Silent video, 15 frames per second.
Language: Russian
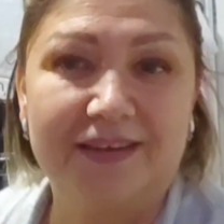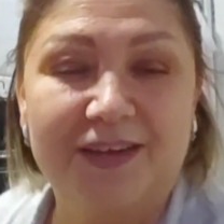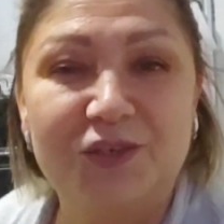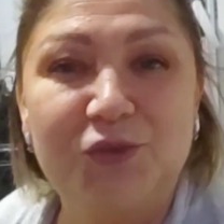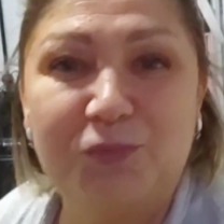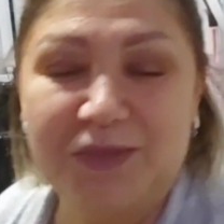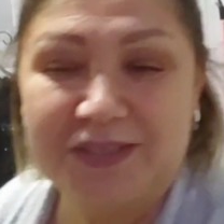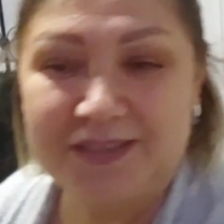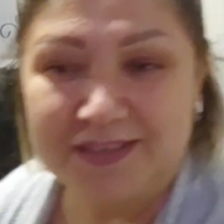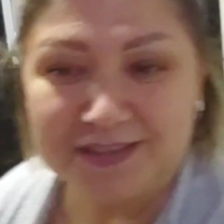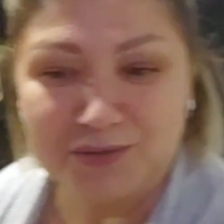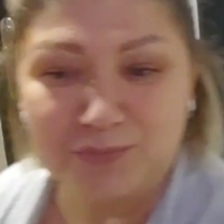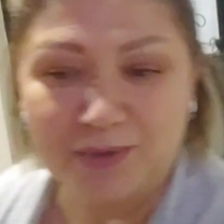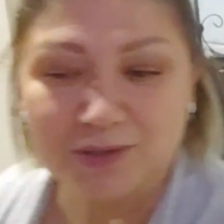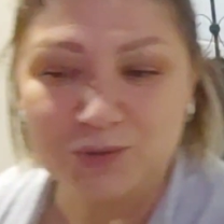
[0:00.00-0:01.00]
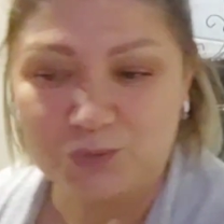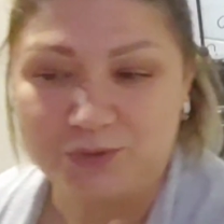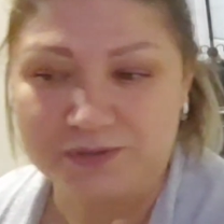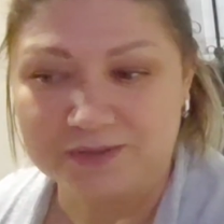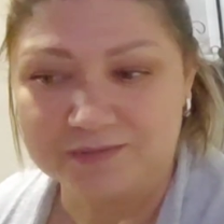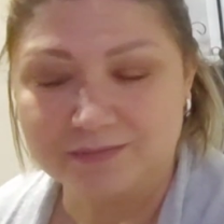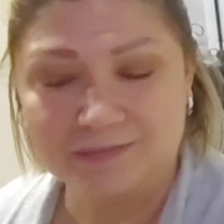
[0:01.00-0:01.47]
Хочу посидеть на
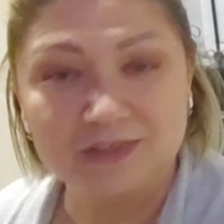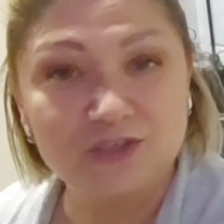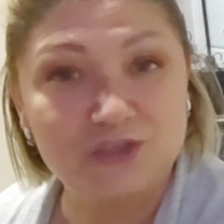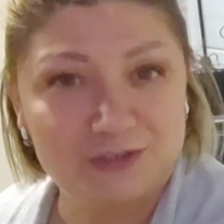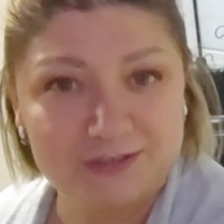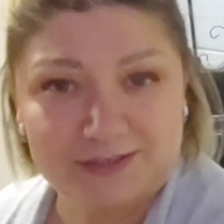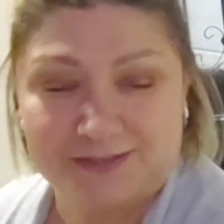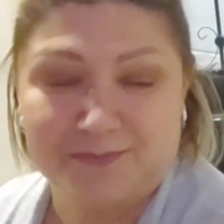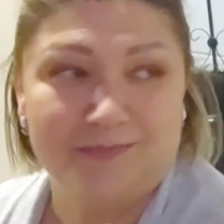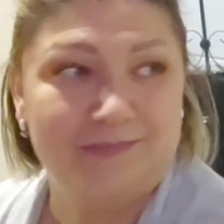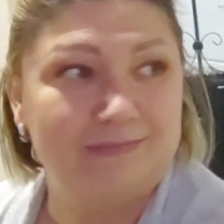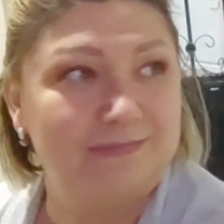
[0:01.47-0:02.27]
балконе, на чистом.